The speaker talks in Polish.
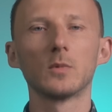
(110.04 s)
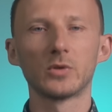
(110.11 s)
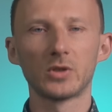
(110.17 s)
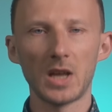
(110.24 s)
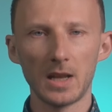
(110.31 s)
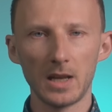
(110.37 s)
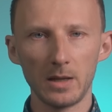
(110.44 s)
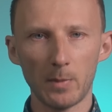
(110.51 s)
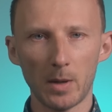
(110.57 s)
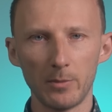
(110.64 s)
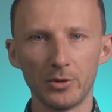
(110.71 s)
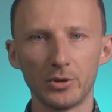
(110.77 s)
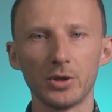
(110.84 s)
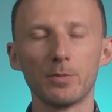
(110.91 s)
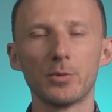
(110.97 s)
Dalej
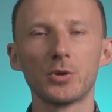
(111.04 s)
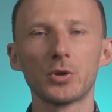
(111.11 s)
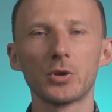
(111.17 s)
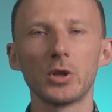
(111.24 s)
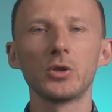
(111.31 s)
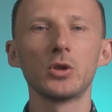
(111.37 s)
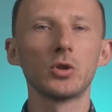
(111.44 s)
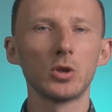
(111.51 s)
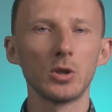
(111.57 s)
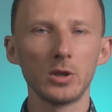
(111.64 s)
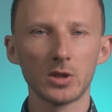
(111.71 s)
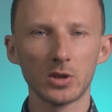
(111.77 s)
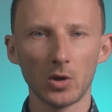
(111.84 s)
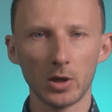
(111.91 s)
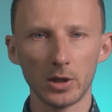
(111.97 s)
mamy typ trzeci, czyli
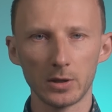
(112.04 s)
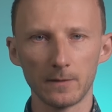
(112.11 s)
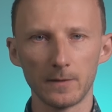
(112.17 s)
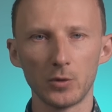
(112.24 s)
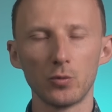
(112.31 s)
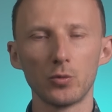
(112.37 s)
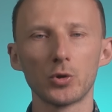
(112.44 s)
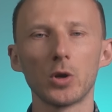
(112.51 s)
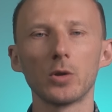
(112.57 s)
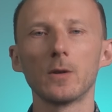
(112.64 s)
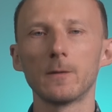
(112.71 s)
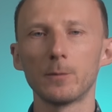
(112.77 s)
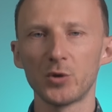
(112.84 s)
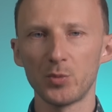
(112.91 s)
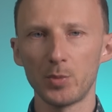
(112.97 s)
stolec wydłużony,
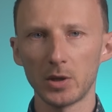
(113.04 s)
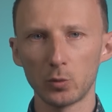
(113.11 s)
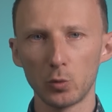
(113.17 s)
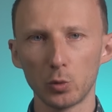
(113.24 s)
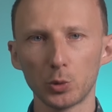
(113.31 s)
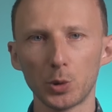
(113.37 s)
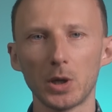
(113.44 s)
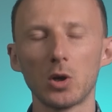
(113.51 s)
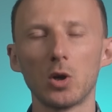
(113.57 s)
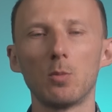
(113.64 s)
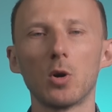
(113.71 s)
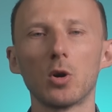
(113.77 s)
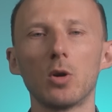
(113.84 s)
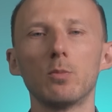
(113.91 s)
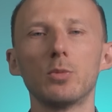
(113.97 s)
w przypadku którego
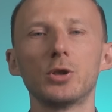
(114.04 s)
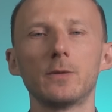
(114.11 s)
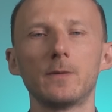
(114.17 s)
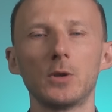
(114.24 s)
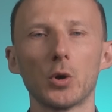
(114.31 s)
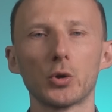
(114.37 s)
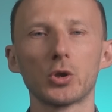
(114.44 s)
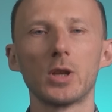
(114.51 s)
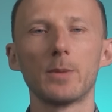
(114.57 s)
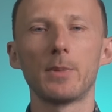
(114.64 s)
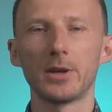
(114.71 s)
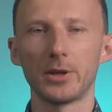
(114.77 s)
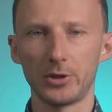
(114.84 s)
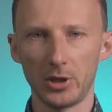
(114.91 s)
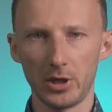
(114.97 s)
mogą być widoczne
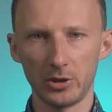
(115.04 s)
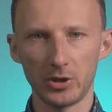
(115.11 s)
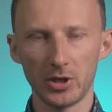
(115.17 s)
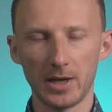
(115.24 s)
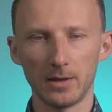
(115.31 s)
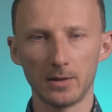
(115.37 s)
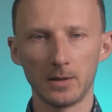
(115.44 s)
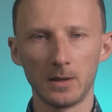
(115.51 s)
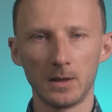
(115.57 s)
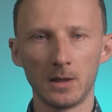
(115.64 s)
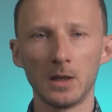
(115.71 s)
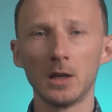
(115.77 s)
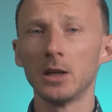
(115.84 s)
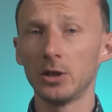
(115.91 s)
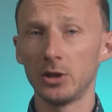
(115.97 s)
pęknięcia.
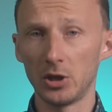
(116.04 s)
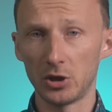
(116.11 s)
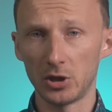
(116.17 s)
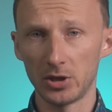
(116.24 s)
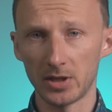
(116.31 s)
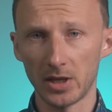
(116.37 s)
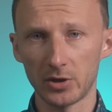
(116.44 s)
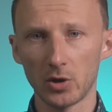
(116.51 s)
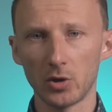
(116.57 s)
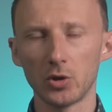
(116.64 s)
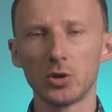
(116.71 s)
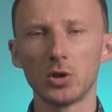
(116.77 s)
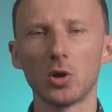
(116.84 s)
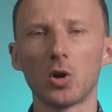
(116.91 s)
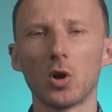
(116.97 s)
Jeśli zaś
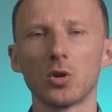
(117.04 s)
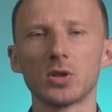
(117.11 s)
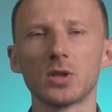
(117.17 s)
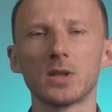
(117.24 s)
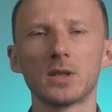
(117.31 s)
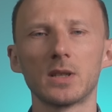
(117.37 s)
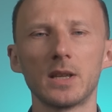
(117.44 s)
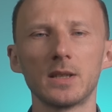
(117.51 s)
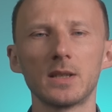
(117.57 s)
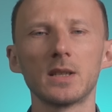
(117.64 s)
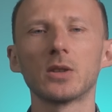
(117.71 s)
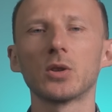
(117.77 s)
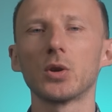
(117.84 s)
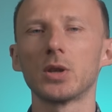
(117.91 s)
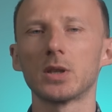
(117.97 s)
chodzi o konsystencję,
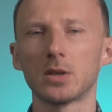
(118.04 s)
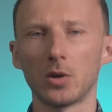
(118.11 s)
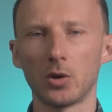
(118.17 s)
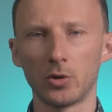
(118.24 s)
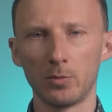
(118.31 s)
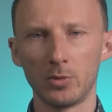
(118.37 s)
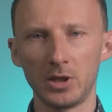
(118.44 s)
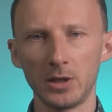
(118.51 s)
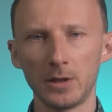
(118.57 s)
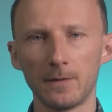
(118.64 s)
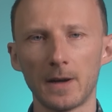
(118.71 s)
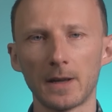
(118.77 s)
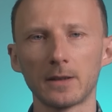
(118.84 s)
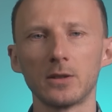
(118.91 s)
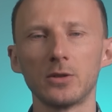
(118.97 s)
to jest on mniej
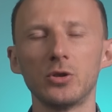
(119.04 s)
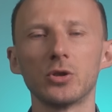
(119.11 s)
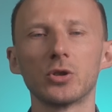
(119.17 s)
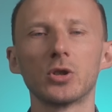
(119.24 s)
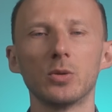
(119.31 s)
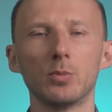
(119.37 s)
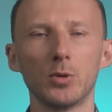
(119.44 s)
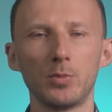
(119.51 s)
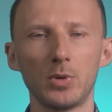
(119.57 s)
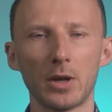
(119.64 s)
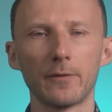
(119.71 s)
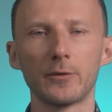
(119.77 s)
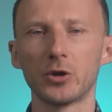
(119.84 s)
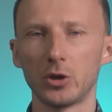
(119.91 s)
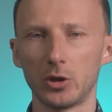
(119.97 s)
twardy niż typy
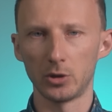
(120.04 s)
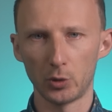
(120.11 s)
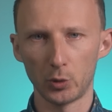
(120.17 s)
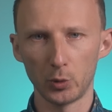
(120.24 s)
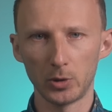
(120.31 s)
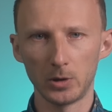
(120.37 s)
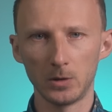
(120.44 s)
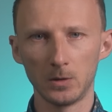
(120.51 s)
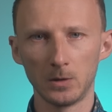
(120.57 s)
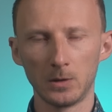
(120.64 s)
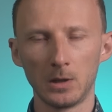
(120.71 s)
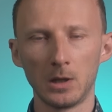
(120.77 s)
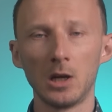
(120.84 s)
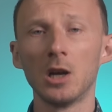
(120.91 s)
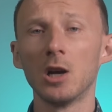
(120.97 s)
pierwszy drugi.
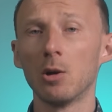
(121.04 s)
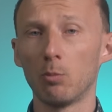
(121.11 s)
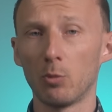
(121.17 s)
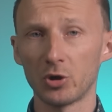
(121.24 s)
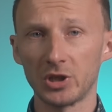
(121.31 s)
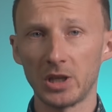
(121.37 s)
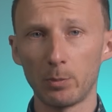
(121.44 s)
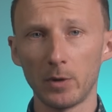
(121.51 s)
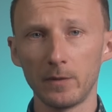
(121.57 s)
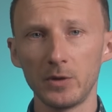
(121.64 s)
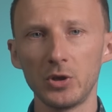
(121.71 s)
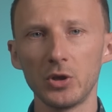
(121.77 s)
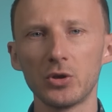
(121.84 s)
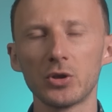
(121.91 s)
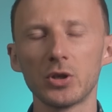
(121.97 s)
Można
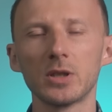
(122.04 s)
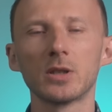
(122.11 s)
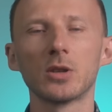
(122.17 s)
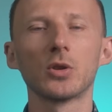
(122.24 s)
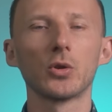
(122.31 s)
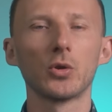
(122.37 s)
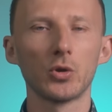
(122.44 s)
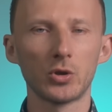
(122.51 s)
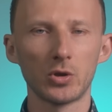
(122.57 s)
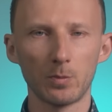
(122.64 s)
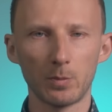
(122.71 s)
powiedzieć, że jest to dość